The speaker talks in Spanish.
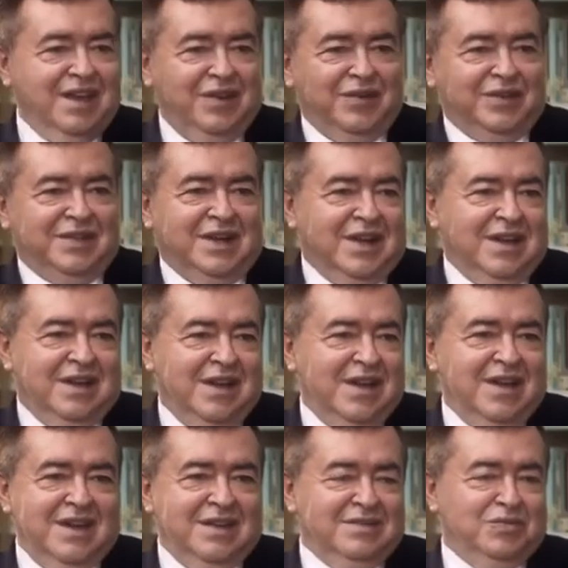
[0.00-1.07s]
y
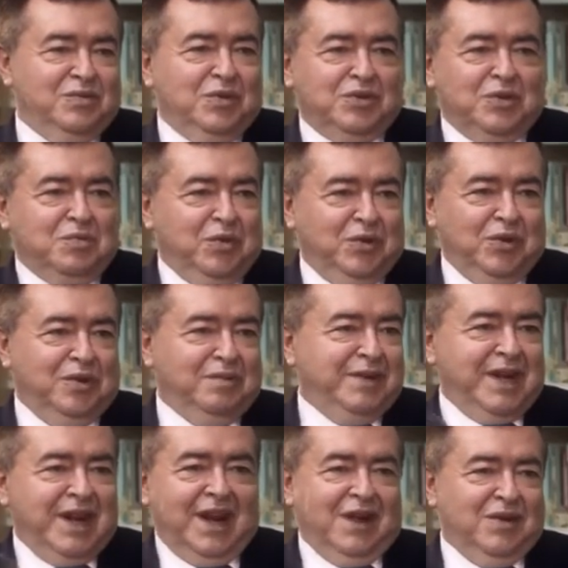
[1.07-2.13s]
nuestro punto de
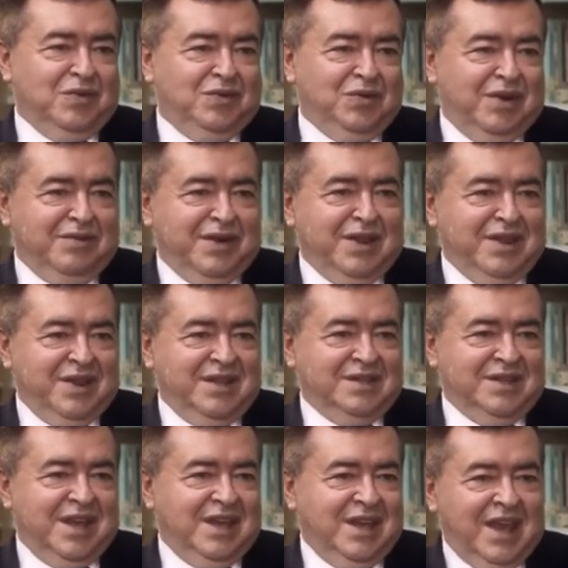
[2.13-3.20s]
mira era la cultura
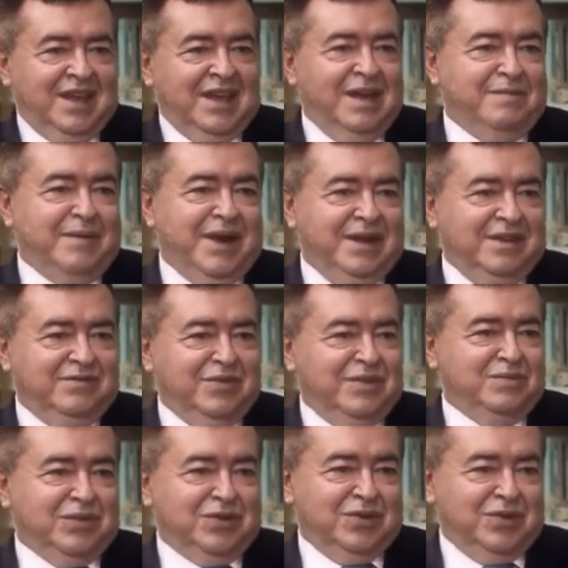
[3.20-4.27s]
francesa. Y allí a París
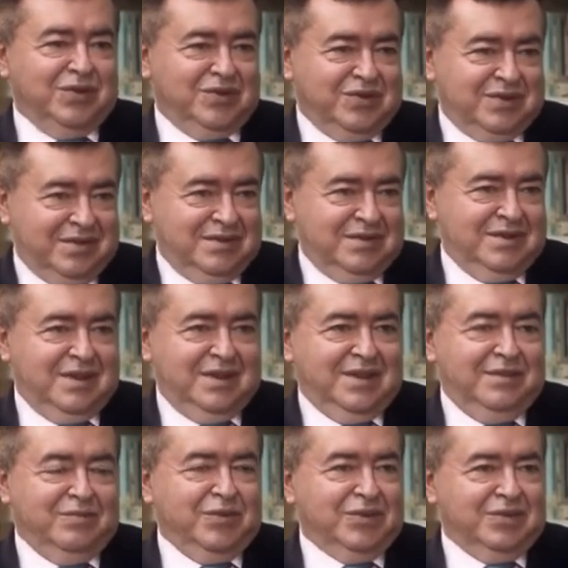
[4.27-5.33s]
fuimos todos,
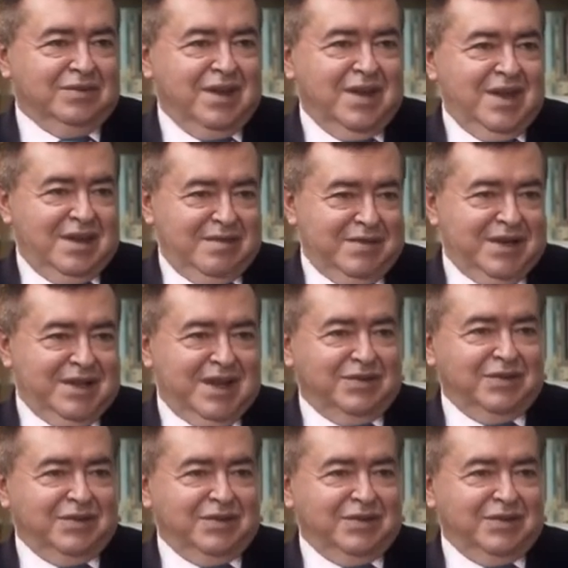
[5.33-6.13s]
hicimos, ¿verdad?